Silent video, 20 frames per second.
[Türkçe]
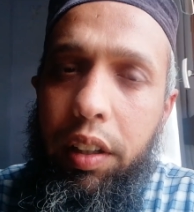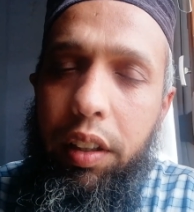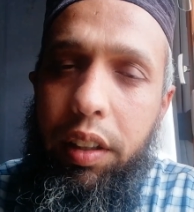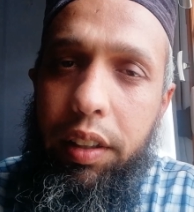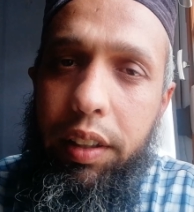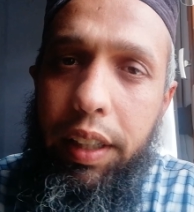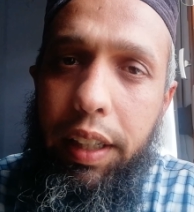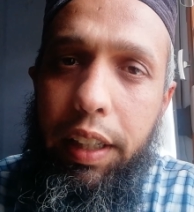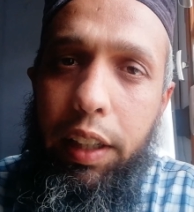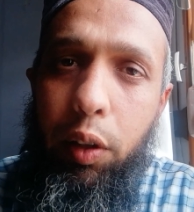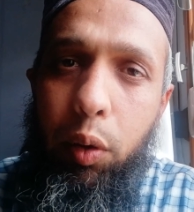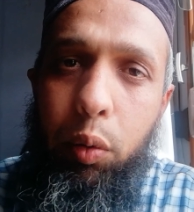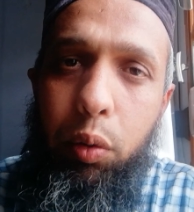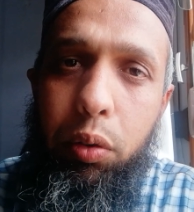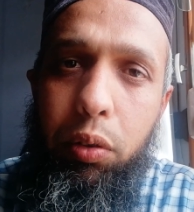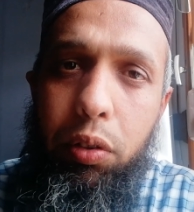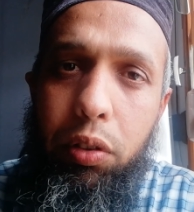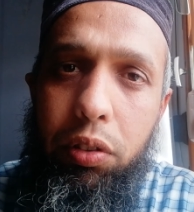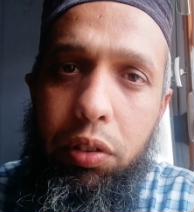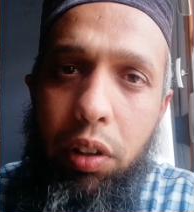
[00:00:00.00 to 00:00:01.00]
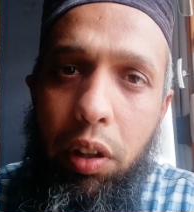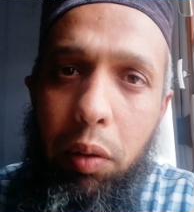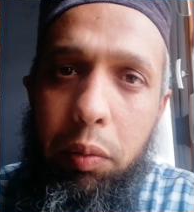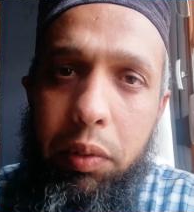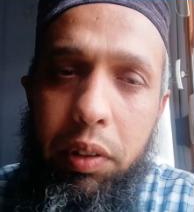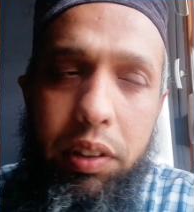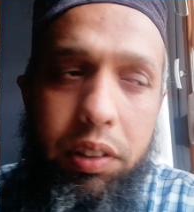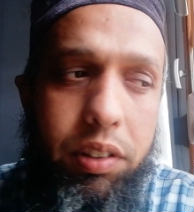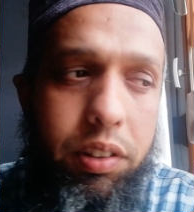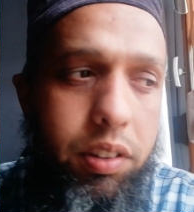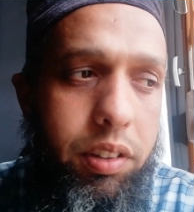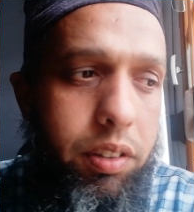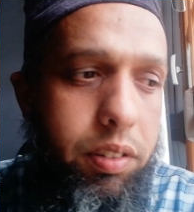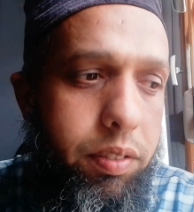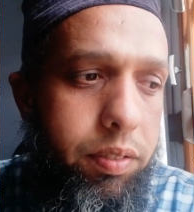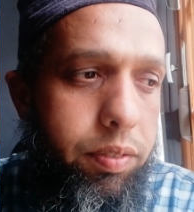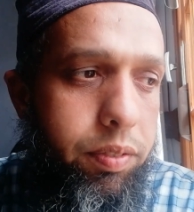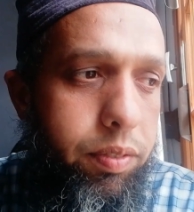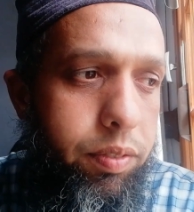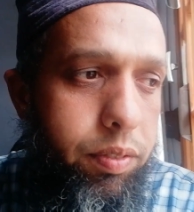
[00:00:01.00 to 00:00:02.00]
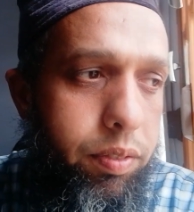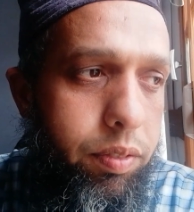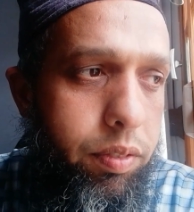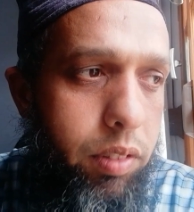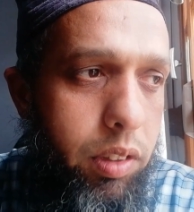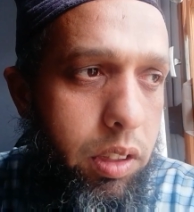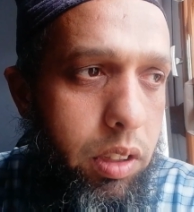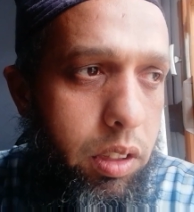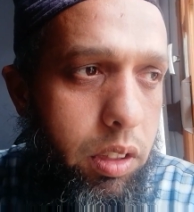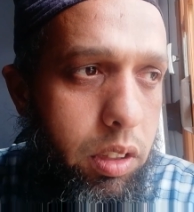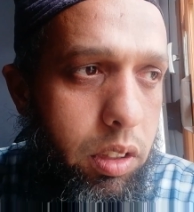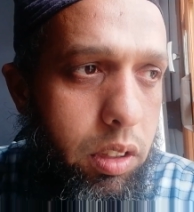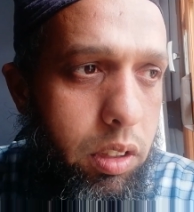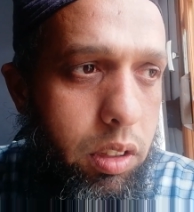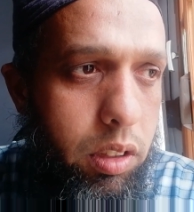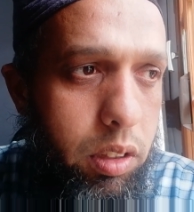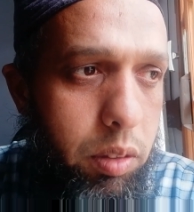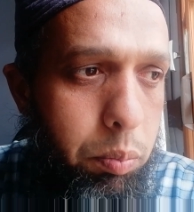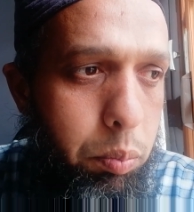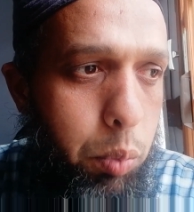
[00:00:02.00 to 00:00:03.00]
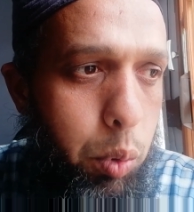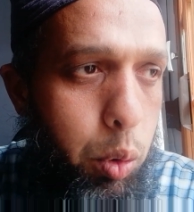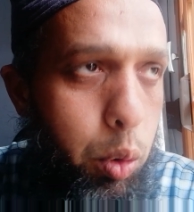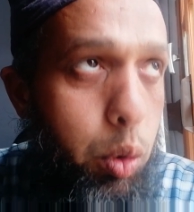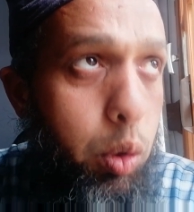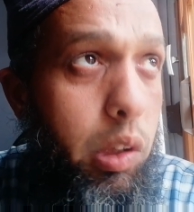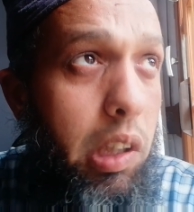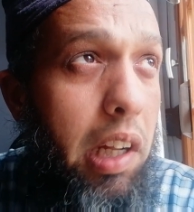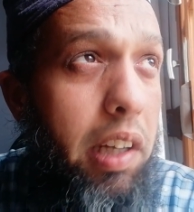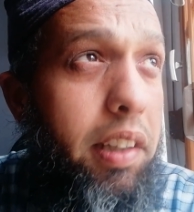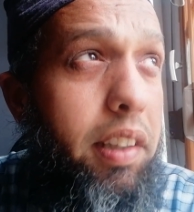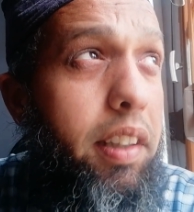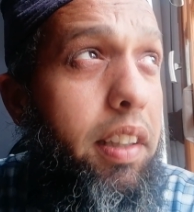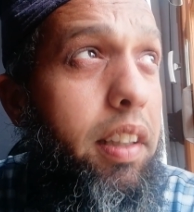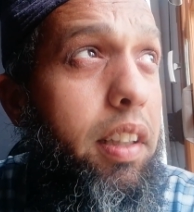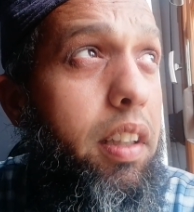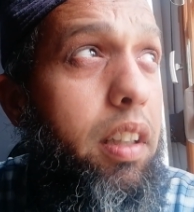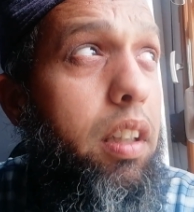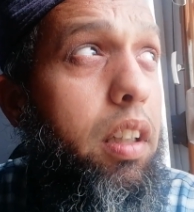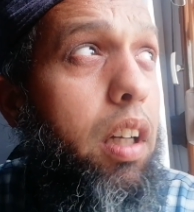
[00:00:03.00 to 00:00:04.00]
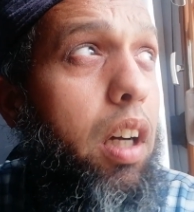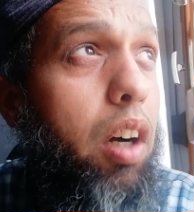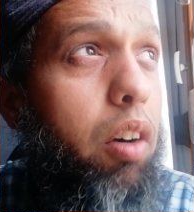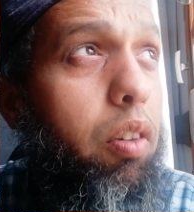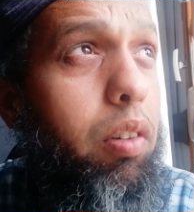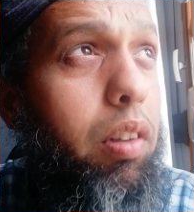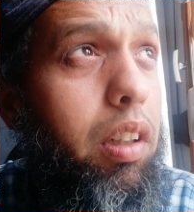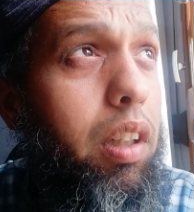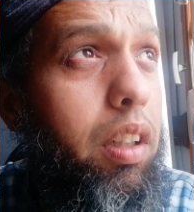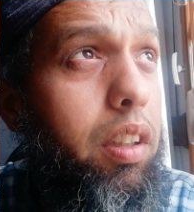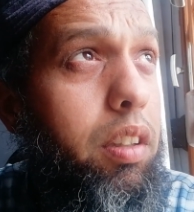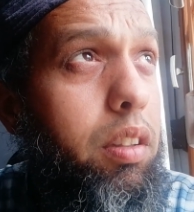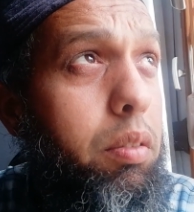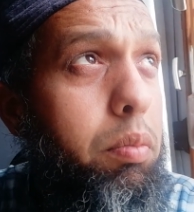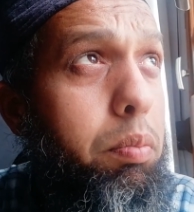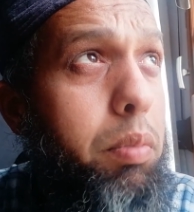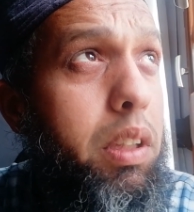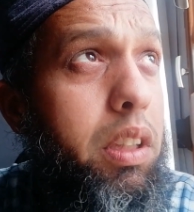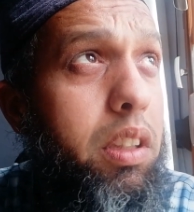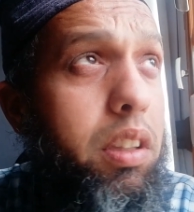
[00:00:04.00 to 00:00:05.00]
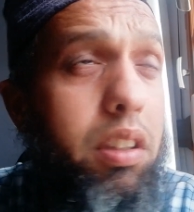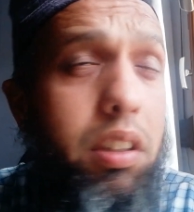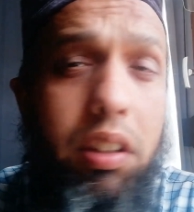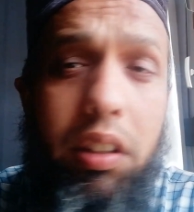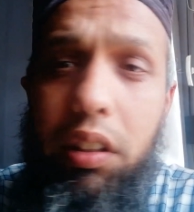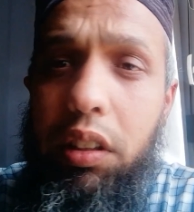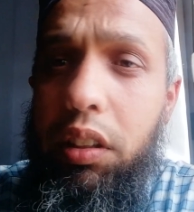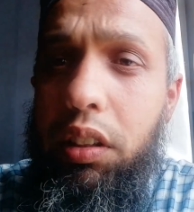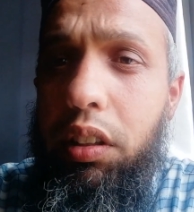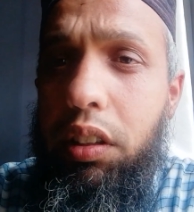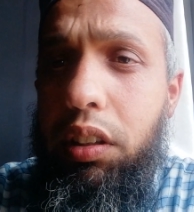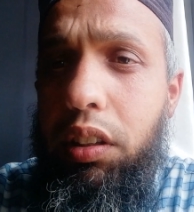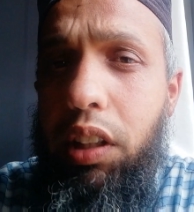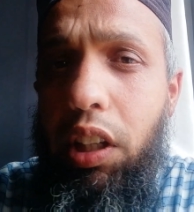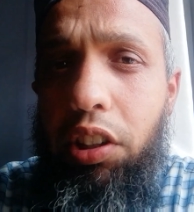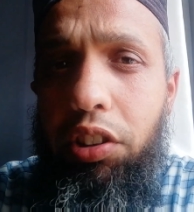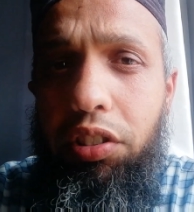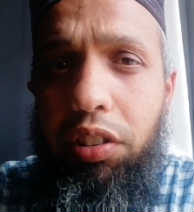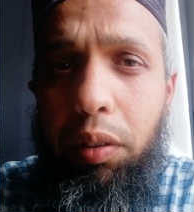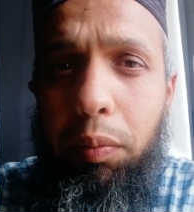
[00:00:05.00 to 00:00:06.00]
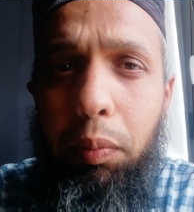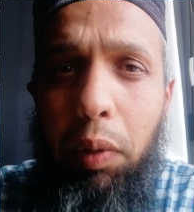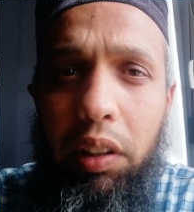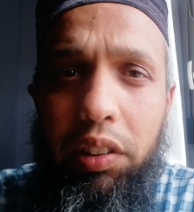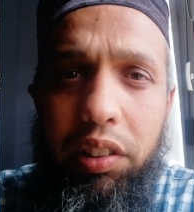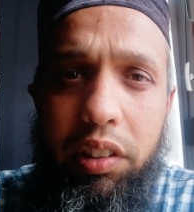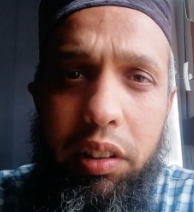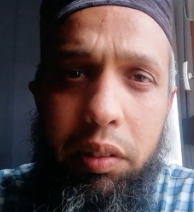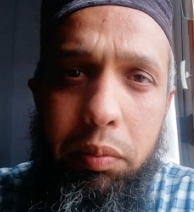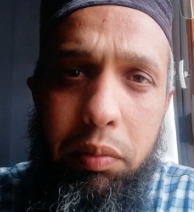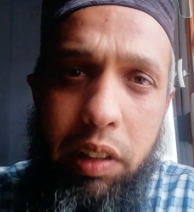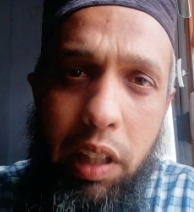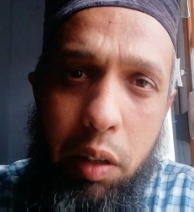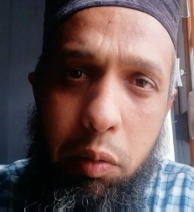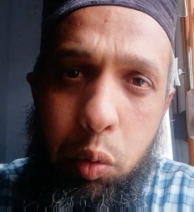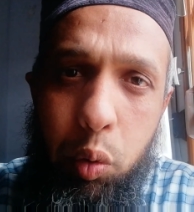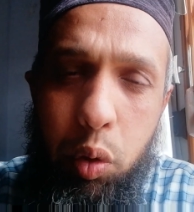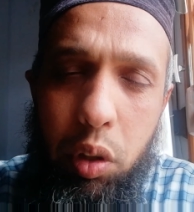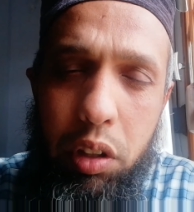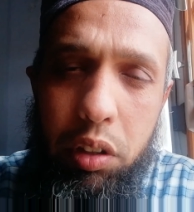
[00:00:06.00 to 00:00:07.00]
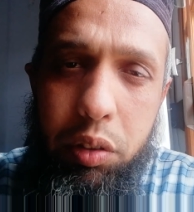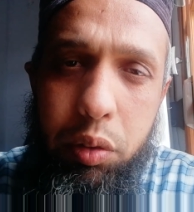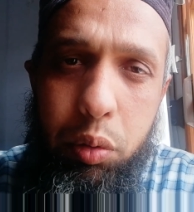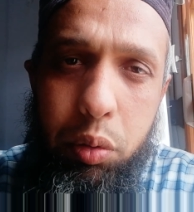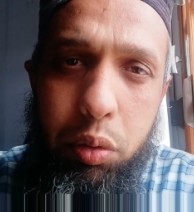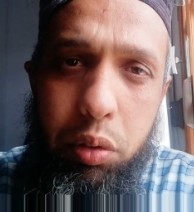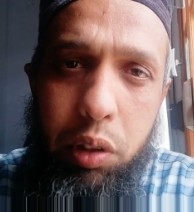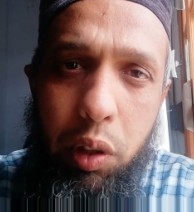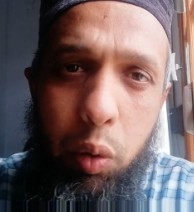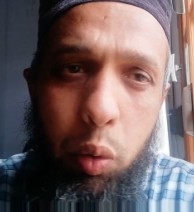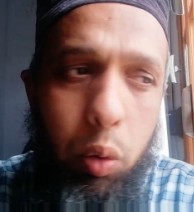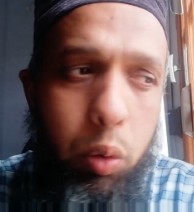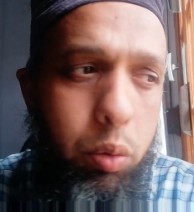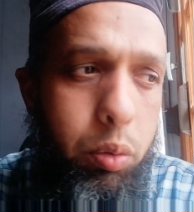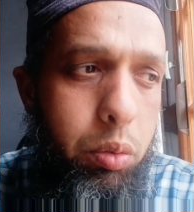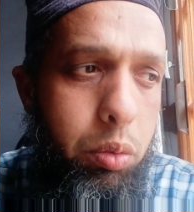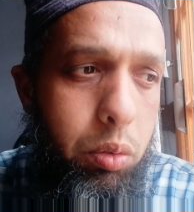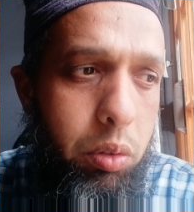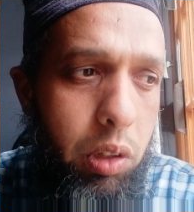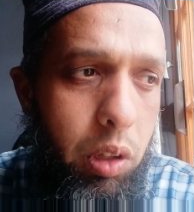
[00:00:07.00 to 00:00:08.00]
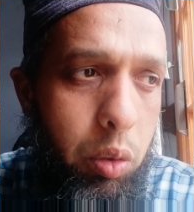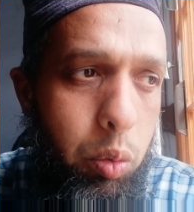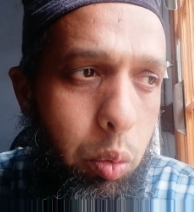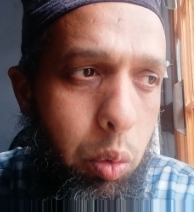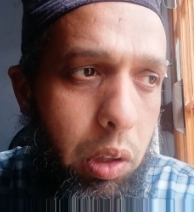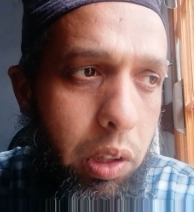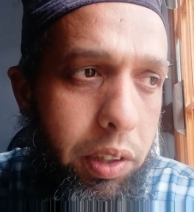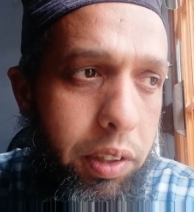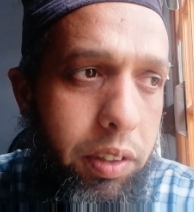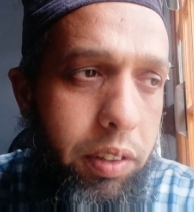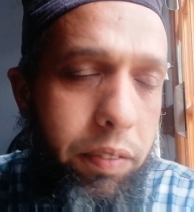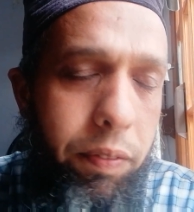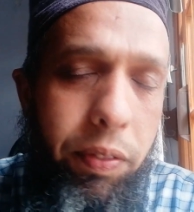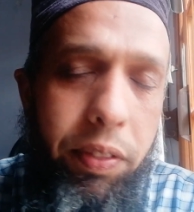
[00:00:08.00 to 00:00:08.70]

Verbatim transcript: Değerli Kuşçu Camiası, bugünlerde havaların bir e, değişik baskın nem oranının yüksek oluşundan dolayı